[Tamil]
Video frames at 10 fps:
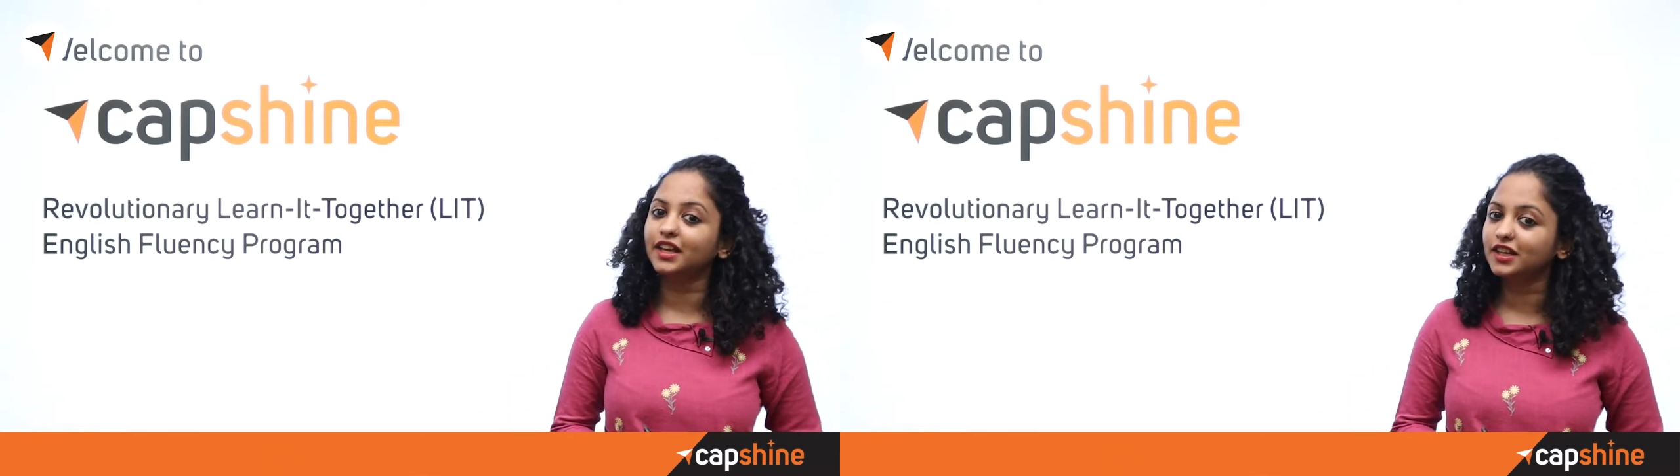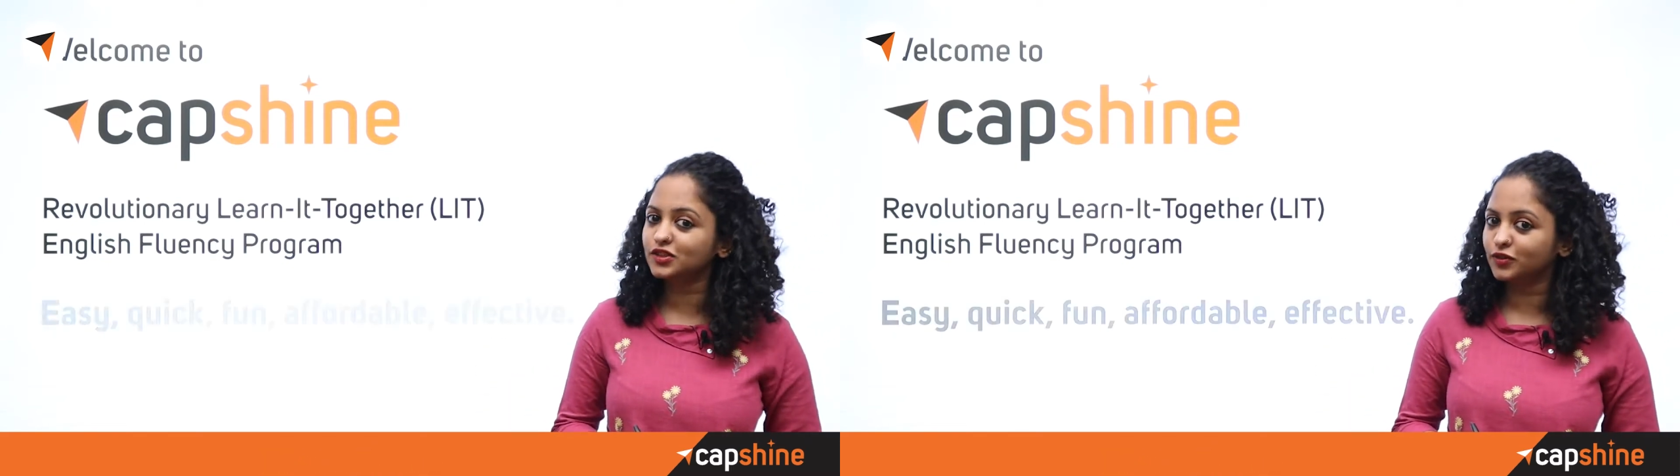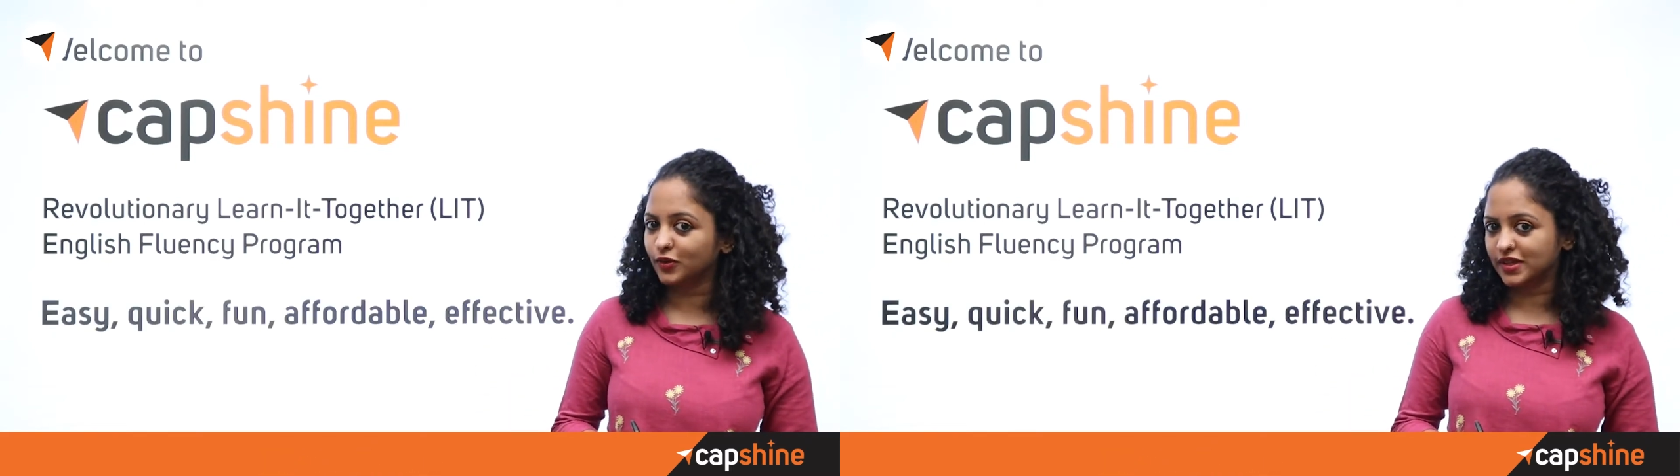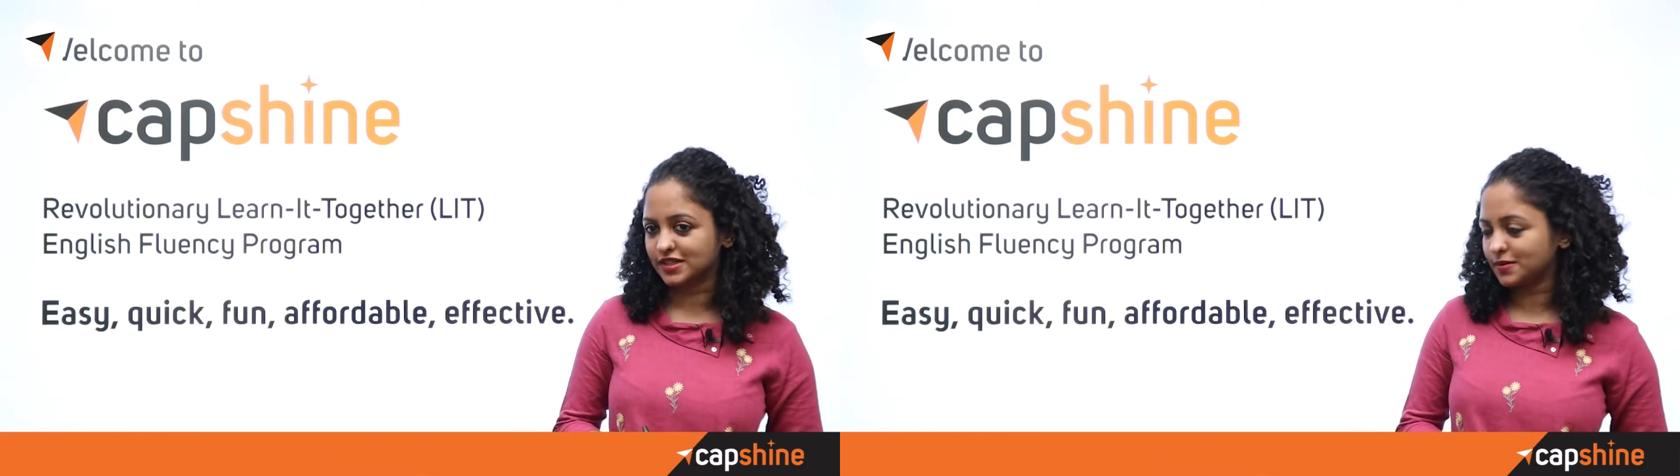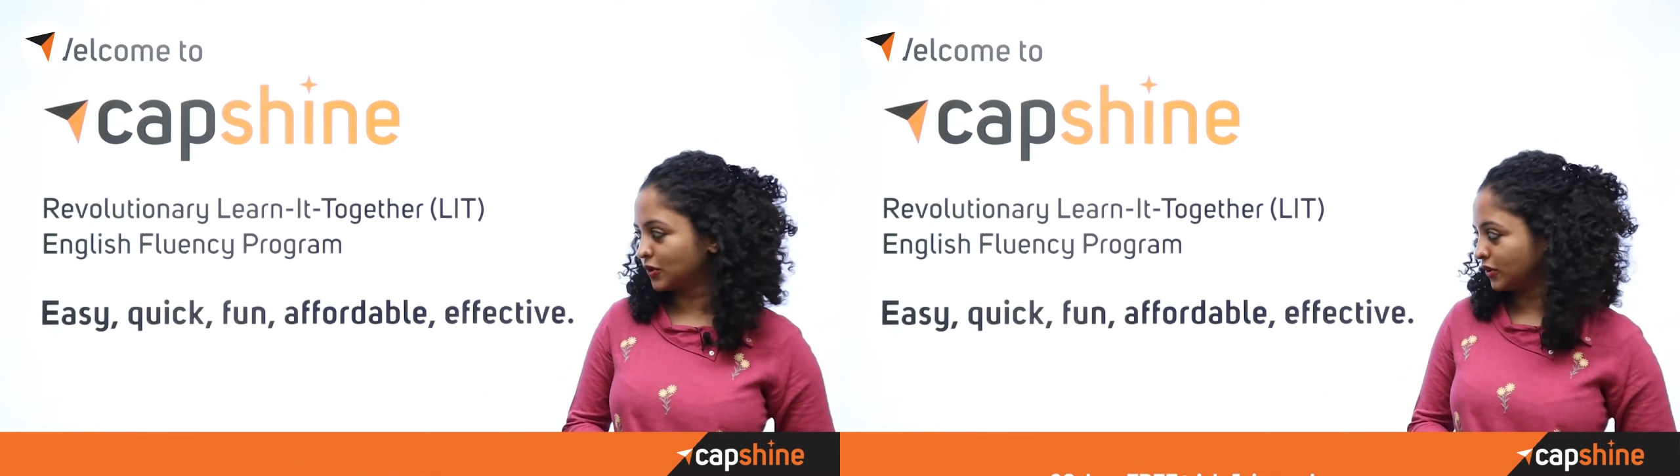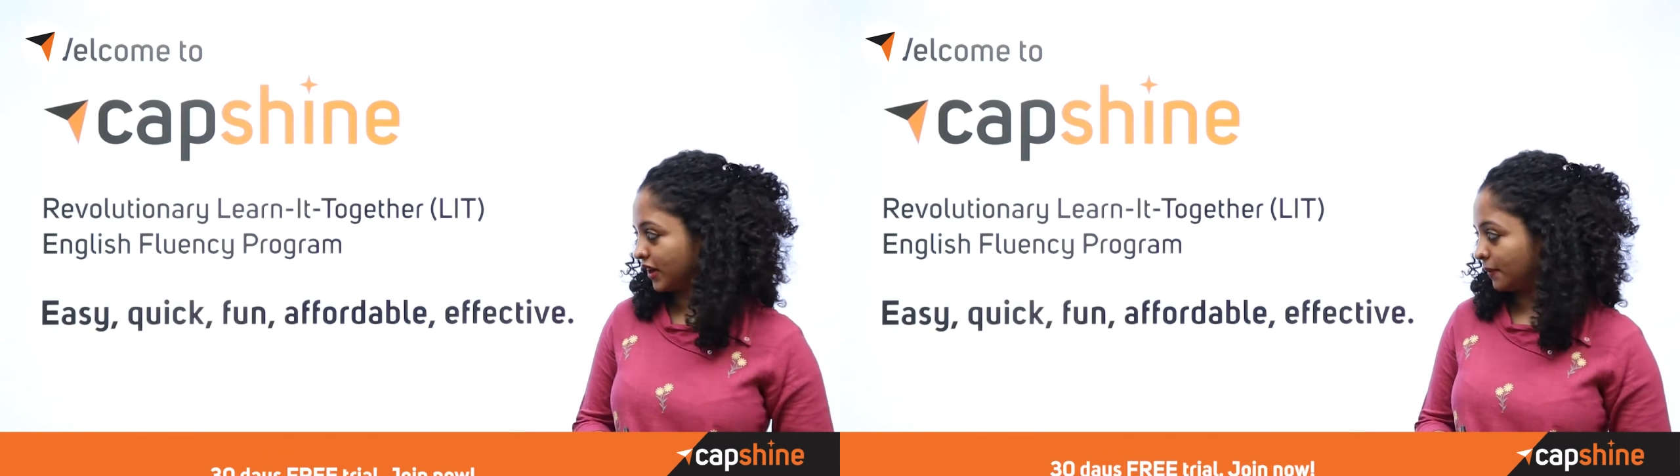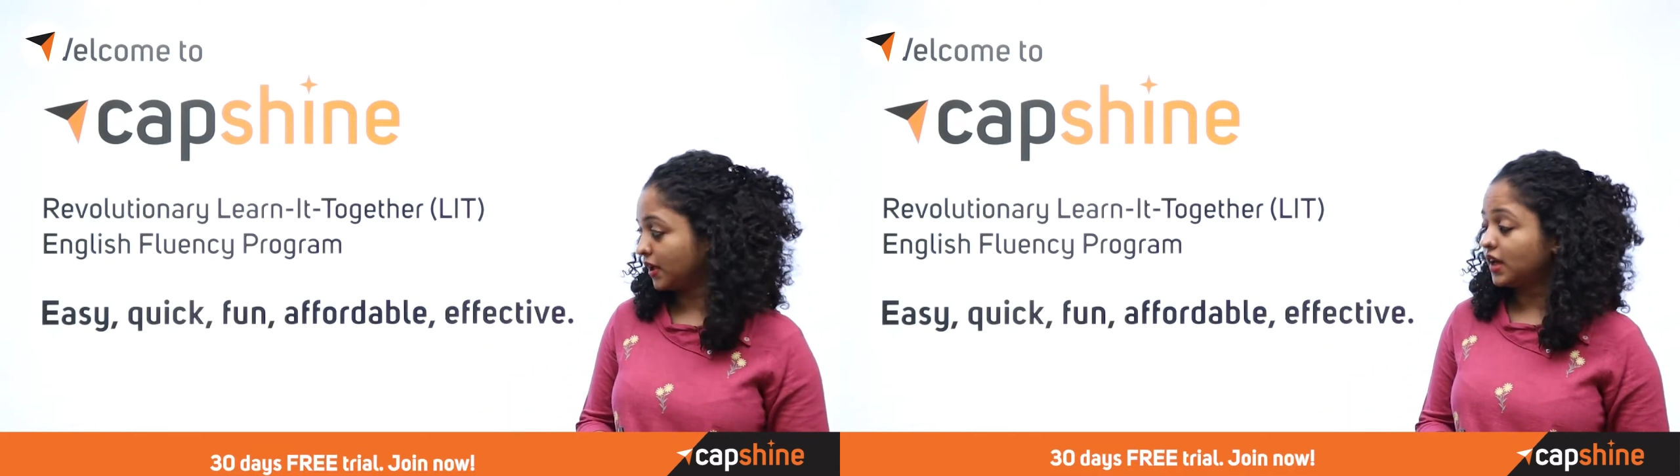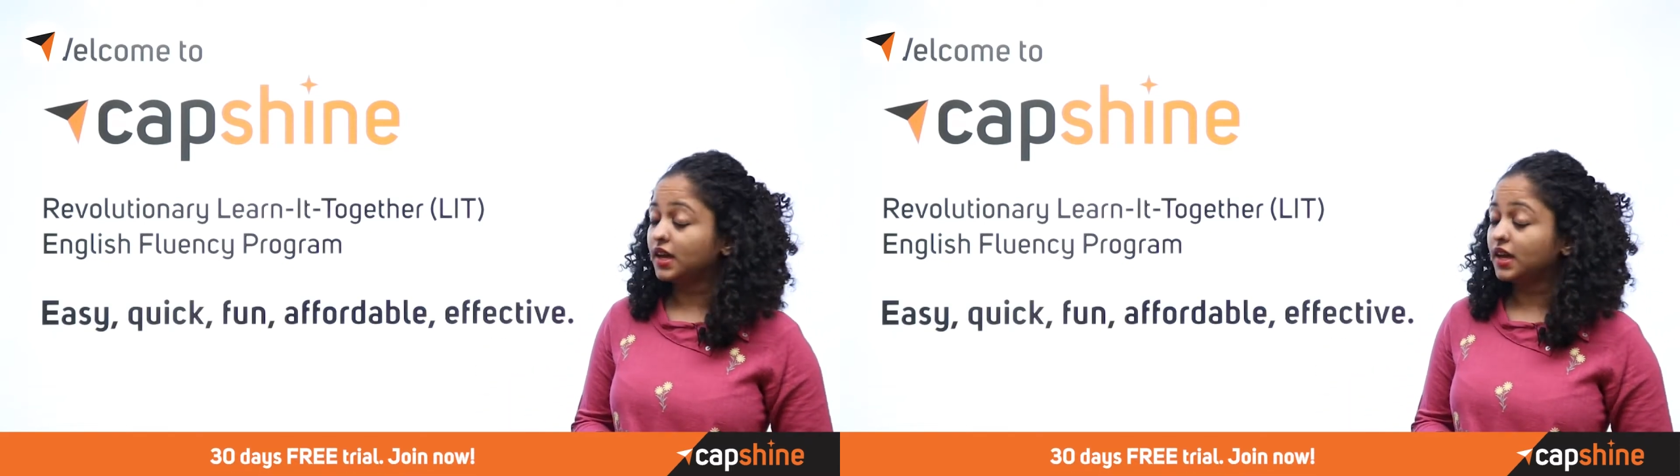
இங்கிலீஷ் ஃப்ளூவன்சி ப்ரோக்ராம்